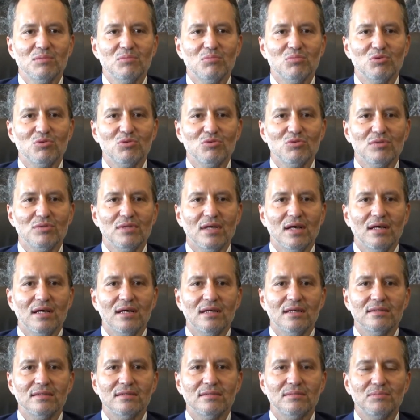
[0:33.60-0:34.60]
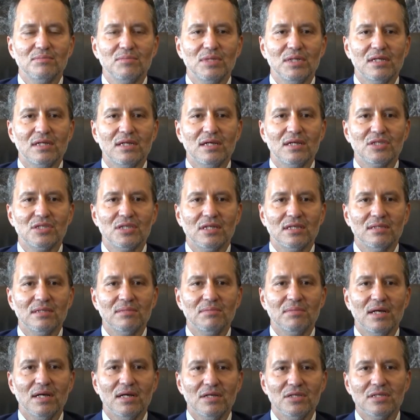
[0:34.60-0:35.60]
bunun da birkaç
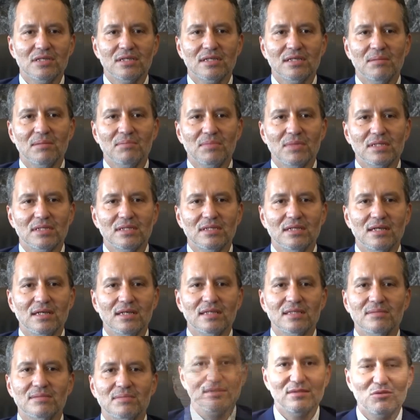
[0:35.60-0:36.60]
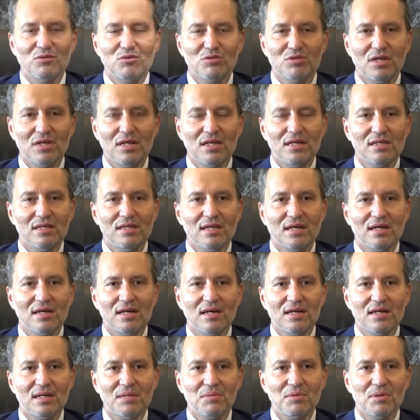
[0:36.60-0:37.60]
adımla açıklanması lazım. Özellikle
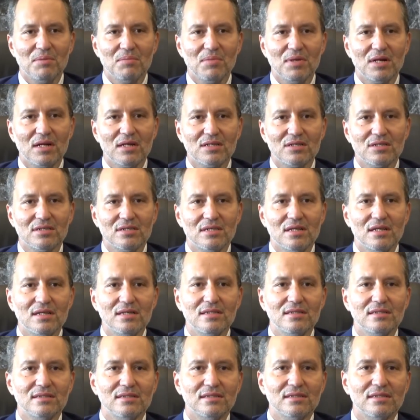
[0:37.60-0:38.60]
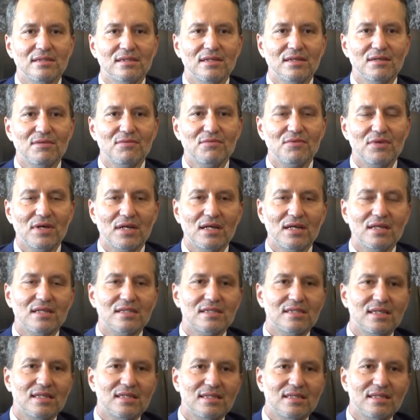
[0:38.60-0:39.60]
Kahramanmaraşlıların
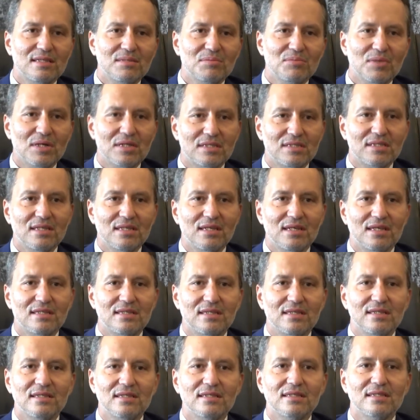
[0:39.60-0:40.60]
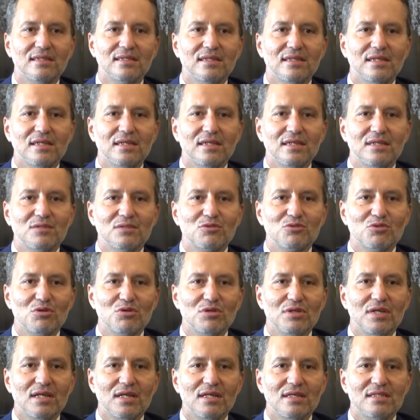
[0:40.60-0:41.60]
feraseti, basireti
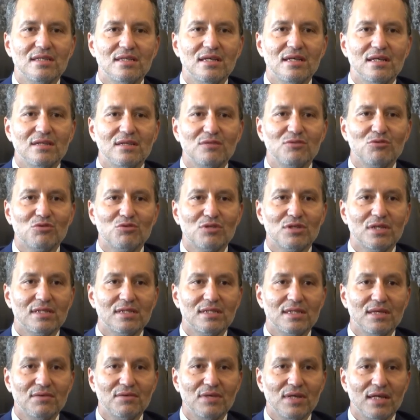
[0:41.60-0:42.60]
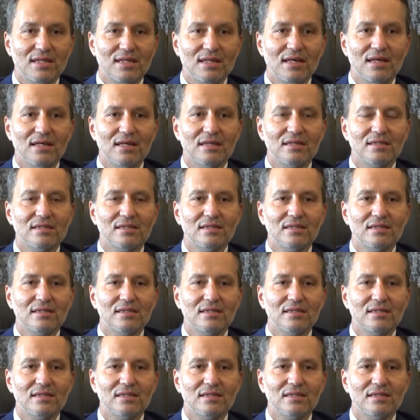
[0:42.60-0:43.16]
son derece yüksek seviyede.